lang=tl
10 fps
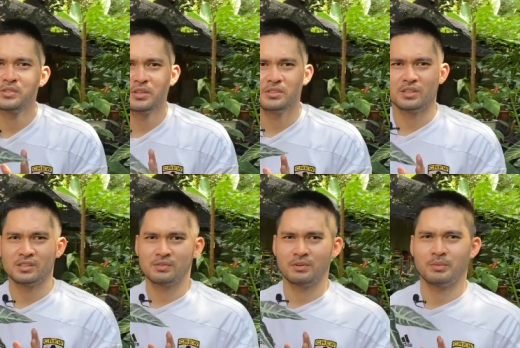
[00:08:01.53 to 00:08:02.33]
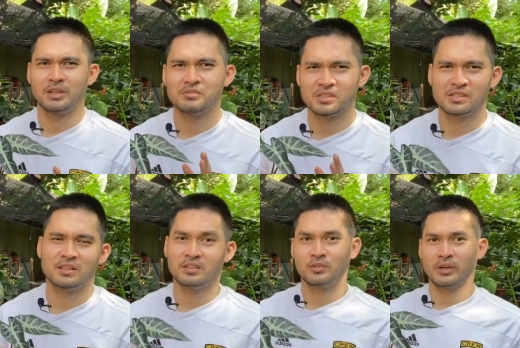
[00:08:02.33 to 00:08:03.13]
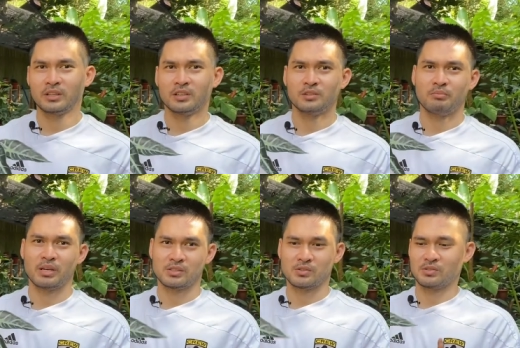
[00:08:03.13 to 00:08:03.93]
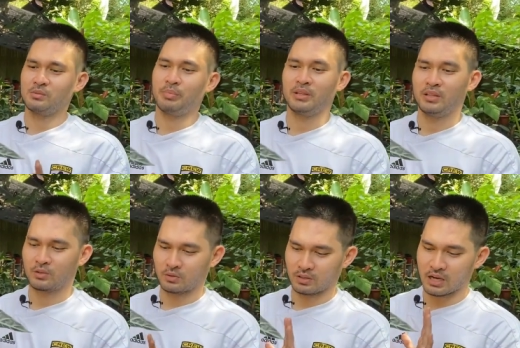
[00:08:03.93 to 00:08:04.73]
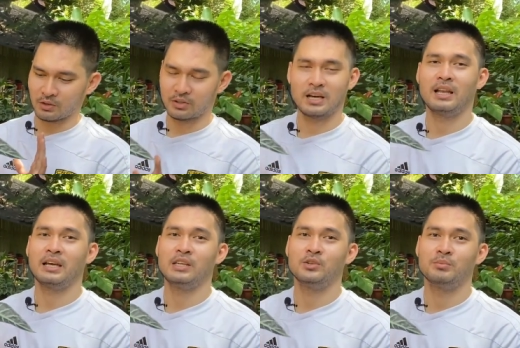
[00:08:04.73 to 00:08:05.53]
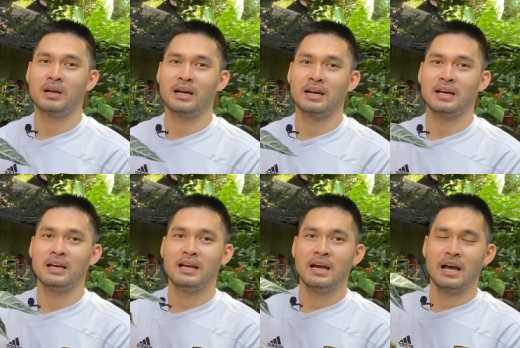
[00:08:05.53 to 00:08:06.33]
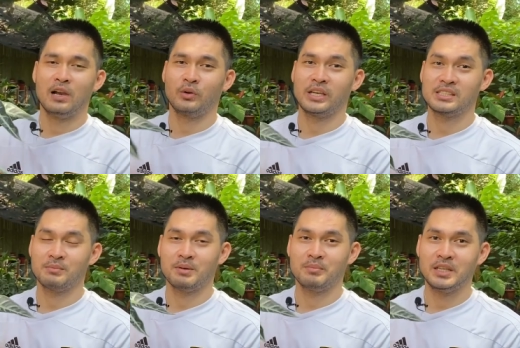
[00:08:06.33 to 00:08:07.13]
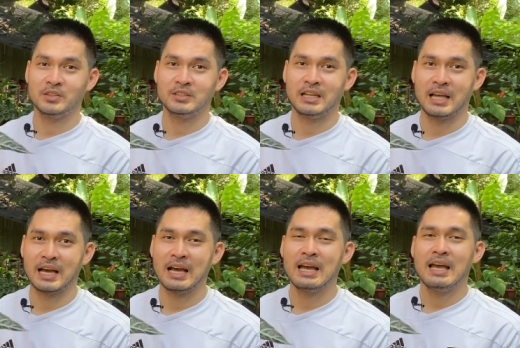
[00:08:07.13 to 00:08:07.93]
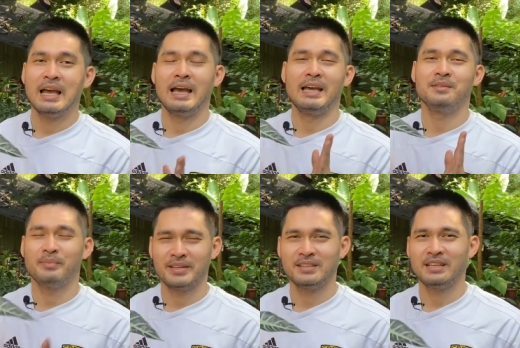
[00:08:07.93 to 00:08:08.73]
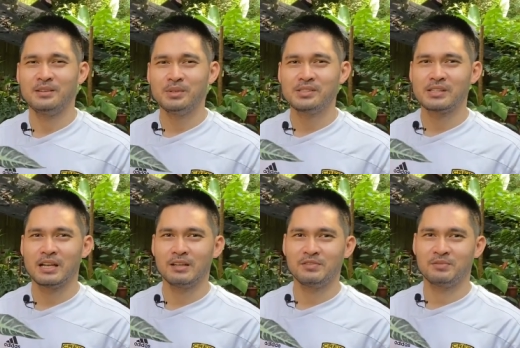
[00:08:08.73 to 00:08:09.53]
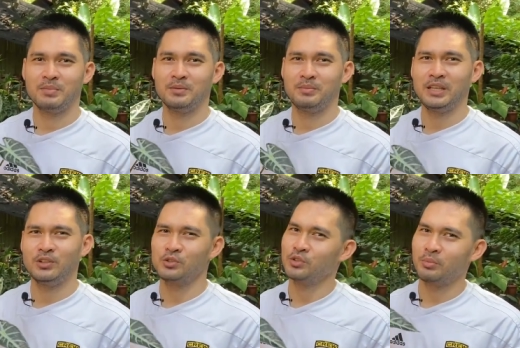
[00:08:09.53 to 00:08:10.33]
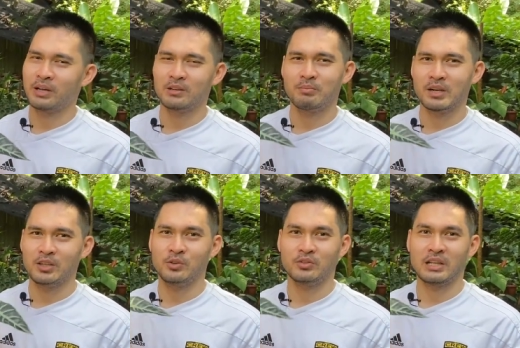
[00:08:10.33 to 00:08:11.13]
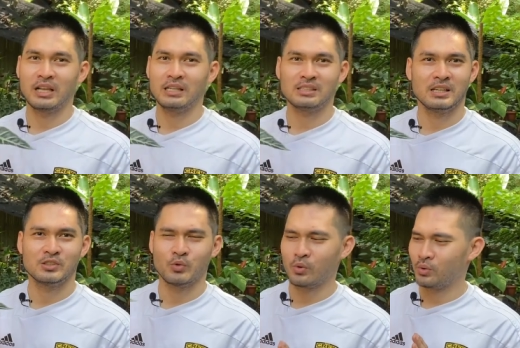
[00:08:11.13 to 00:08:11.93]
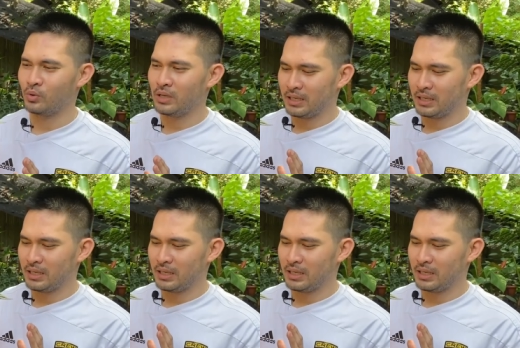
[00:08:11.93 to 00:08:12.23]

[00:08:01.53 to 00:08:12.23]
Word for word: ranges from around 600 to 800 pesos depende kung gaano nakalaki yung mga alocasia bambino nila. And by the name itself, Bambino, so parang pang-cute talaga siya. So,